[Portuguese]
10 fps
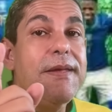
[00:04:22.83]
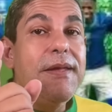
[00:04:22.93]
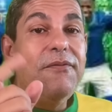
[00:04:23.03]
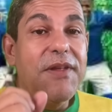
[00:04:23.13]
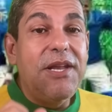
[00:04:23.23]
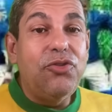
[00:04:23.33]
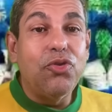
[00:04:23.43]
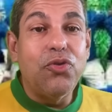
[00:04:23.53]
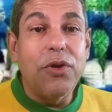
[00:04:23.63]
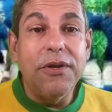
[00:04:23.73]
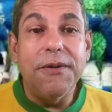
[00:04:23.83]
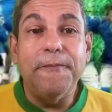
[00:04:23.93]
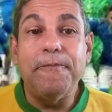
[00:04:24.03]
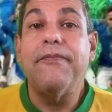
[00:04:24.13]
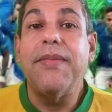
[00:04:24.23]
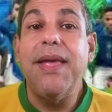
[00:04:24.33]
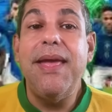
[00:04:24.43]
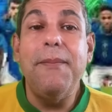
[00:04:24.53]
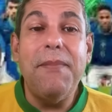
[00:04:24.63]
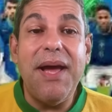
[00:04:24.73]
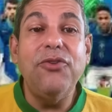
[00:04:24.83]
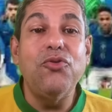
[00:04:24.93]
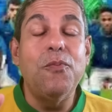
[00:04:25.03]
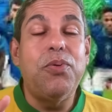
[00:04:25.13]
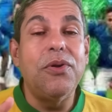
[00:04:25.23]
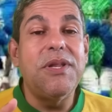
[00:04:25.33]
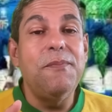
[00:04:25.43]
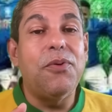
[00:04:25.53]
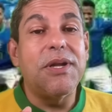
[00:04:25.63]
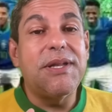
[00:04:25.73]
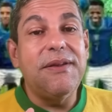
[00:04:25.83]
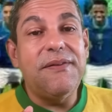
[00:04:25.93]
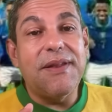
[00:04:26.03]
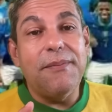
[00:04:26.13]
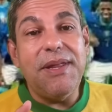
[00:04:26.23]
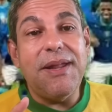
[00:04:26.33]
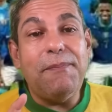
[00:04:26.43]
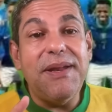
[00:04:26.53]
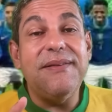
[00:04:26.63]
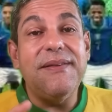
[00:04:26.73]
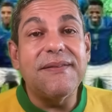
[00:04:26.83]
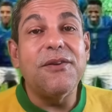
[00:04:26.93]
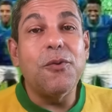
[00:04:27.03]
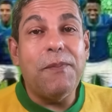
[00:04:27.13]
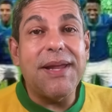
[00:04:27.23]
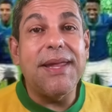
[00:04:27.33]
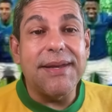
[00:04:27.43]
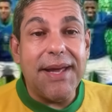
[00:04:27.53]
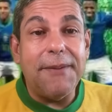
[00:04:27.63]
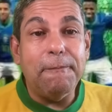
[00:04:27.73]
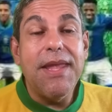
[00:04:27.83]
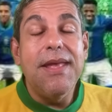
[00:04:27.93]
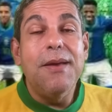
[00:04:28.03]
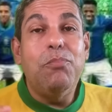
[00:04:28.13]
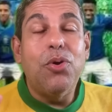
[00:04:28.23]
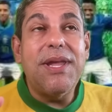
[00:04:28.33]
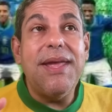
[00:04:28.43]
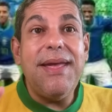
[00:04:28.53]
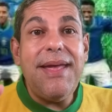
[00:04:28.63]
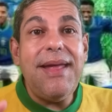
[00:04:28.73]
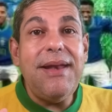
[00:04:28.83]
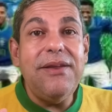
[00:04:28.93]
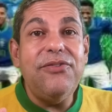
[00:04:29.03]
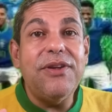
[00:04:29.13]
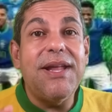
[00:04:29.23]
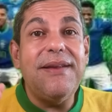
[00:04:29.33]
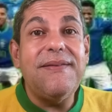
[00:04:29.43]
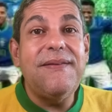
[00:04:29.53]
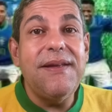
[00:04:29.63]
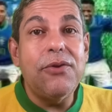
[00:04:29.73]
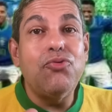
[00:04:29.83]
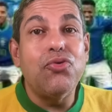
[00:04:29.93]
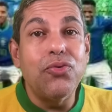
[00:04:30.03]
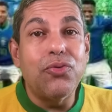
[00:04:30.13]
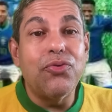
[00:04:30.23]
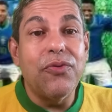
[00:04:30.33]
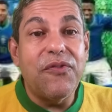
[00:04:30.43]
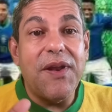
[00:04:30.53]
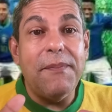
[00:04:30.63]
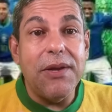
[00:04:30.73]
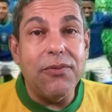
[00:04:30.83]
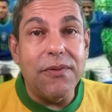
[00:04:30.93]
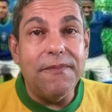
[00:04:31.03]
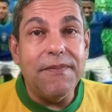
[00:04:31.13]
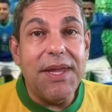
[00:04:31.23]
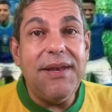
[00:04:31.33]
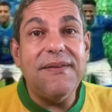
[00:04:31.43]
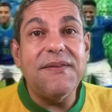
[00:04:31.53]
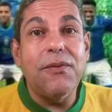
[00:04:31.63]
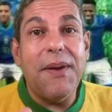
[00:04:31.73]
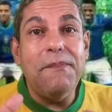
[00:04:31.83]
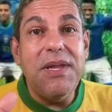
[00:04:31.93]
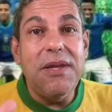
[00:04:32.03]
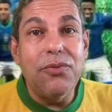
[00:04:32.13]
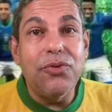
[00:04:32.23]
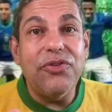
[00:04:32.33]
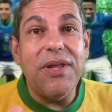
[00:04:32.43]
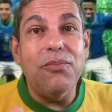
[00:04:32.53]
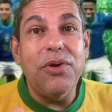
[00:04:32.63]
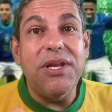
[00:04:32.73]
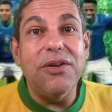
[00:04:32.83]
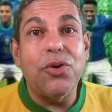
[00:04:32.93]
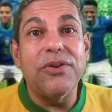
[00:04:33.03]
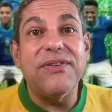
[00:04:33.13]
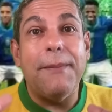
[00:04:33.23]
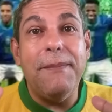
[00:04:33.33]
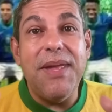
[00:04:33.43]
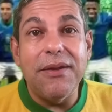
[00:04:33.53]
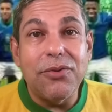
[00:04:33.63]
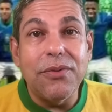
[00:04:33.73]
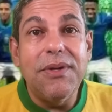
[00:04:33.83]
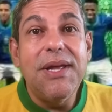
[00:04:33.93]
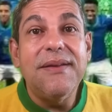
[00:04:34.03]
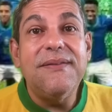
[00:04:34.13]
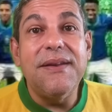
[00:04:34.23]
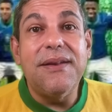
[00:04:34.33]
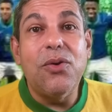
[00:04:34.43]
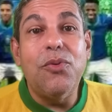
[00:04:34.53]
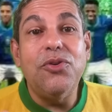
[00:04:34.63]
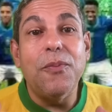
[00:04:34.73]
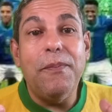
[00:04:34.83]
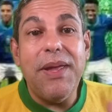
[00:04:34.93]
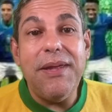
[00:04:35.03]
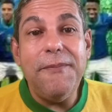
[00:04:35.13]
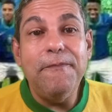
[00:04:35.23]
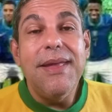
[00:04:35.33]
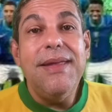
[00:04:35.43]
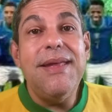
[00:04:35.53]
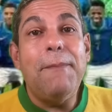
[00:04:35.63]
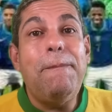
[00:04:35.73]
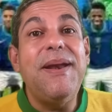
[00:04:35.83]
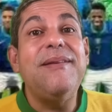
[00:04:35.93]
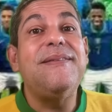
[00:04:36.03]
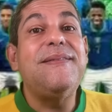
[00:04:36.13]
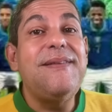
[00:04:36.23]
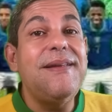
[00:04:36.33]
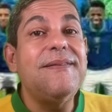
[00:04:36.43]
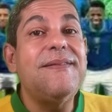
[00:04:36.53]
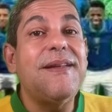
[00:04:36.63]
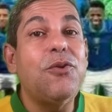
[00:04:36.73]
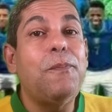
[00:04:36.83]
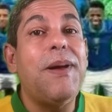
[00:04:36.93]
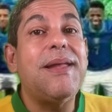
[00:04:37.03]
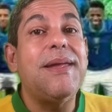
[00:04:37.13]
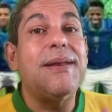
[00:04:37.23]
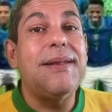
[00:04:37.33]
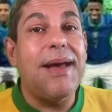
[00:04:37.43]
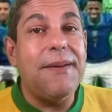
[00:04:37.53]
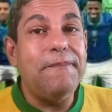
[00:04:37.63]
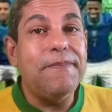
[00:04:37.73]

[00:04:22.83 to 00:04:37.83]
Vinícius Júnior é mais um ponto importante também da presença do Paquetá, porque eles cresceram juntos no Flamengo. Eles são amigos, têm muito entrosamento, se dão muito bem. E a presença do Paquetá